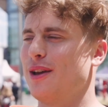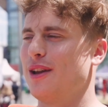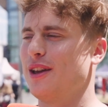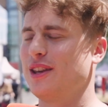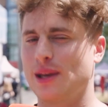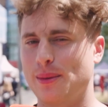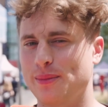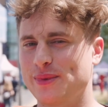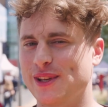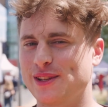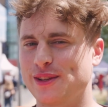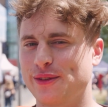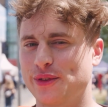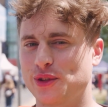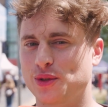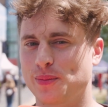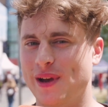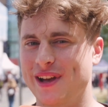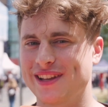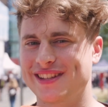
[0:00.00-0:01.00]
Ich habe sehr, sehr viel
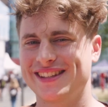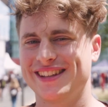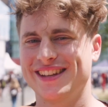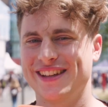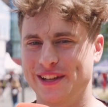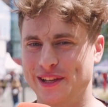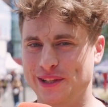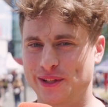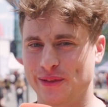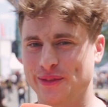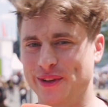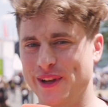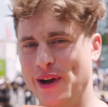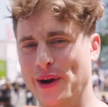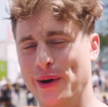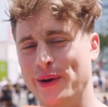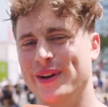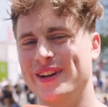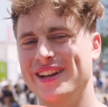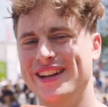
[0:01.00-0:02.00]
Spaß. Ich hoffe, ihr
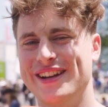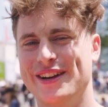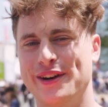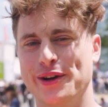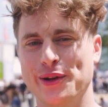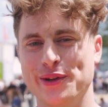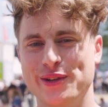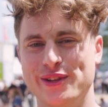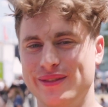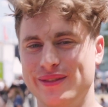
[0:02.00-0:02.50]
auch. Und